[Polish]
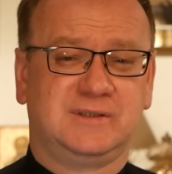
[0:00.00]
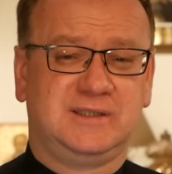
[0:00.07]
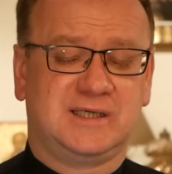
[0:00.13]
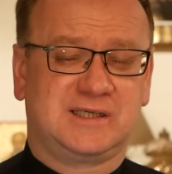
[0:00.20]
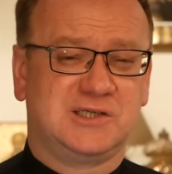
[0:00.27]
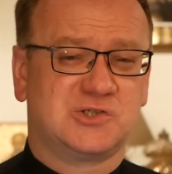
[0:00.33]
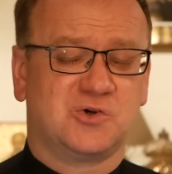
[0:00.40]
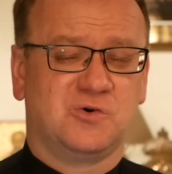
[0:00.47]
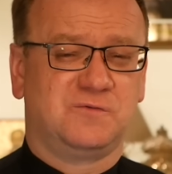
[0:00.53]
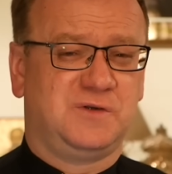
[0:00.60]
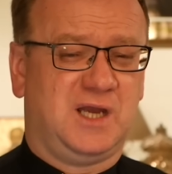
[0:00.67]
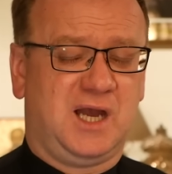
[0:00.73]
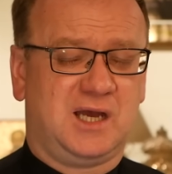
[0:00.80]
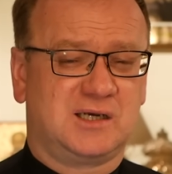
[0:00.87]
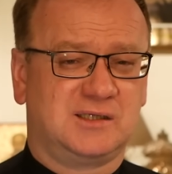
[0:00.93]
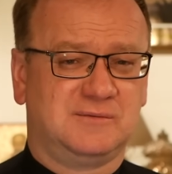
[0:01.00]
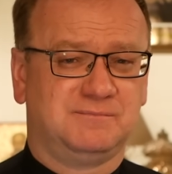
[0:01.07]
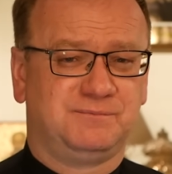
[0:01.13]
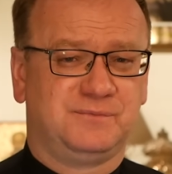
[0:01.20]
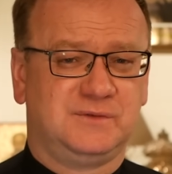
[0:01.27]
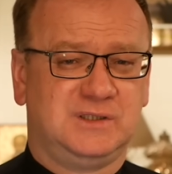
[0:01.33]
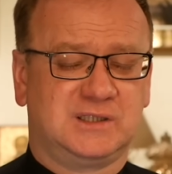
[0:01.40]
jakiejś ofiary,
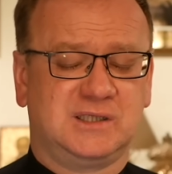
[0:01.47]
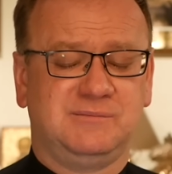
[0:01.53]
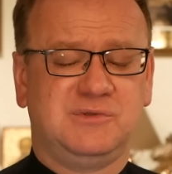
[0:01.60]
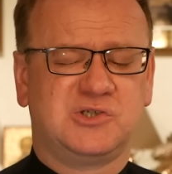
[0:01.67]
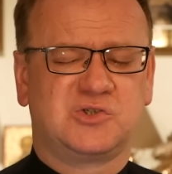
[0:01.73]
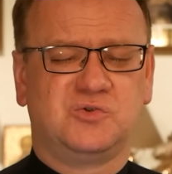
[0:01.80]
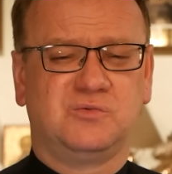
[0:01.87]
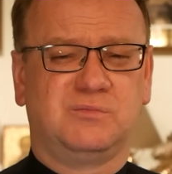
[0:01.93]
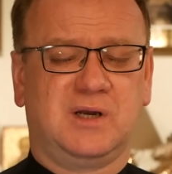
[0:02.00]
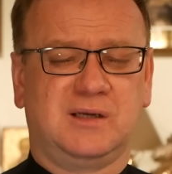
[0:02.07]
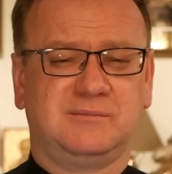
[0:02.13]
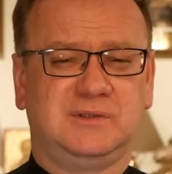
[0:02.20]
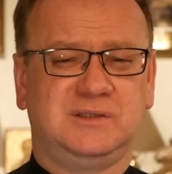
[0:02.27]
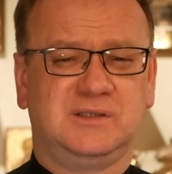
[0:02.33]
jakimiś ślubami.